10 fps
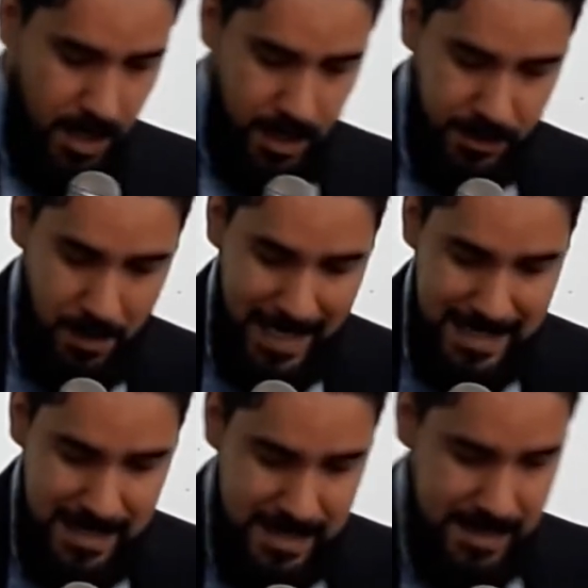E Tomé
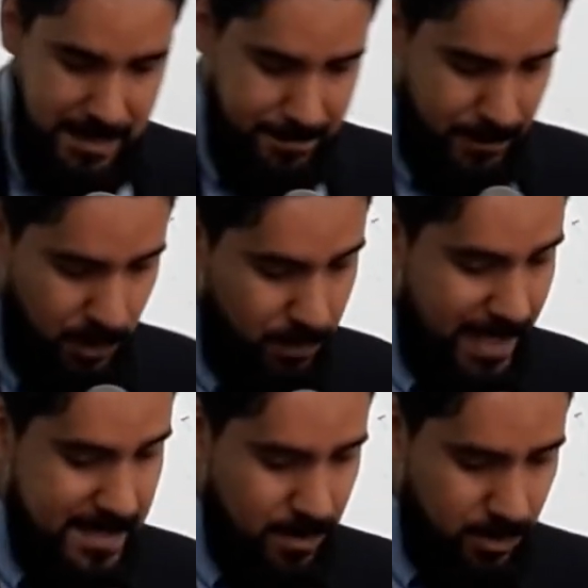disse, no
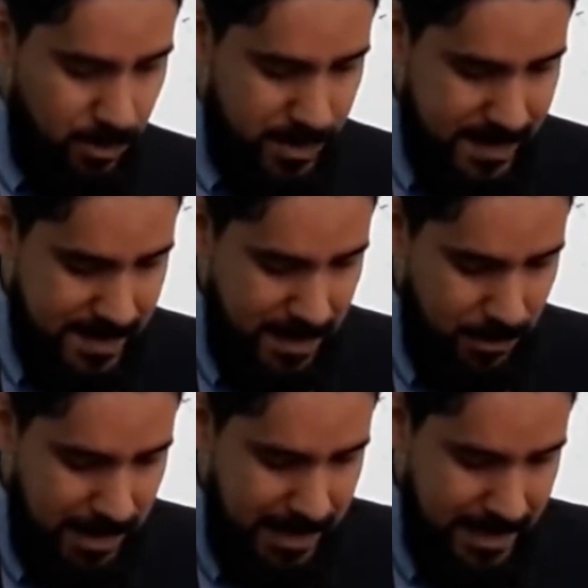versículo
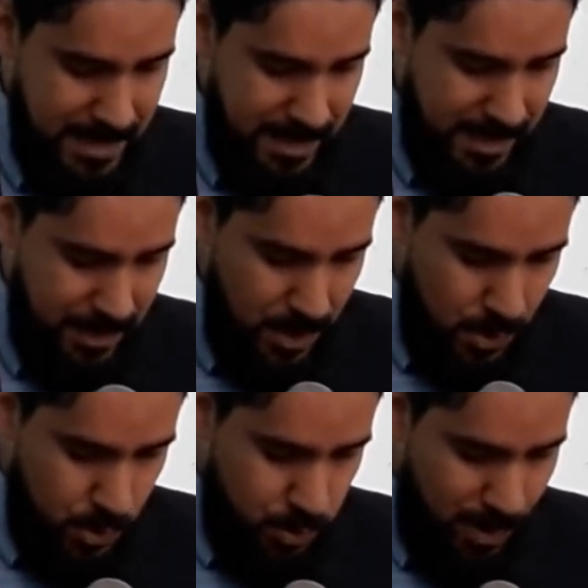5 ali de
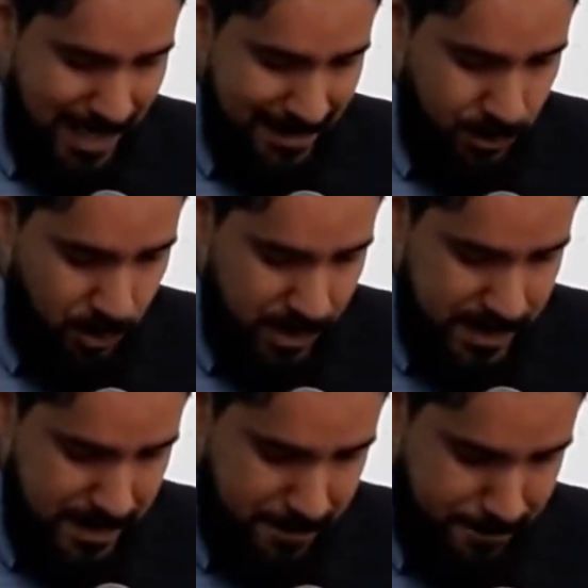João
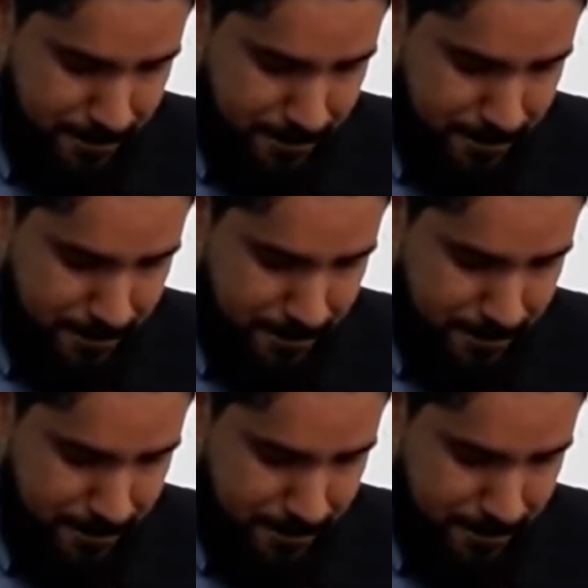14,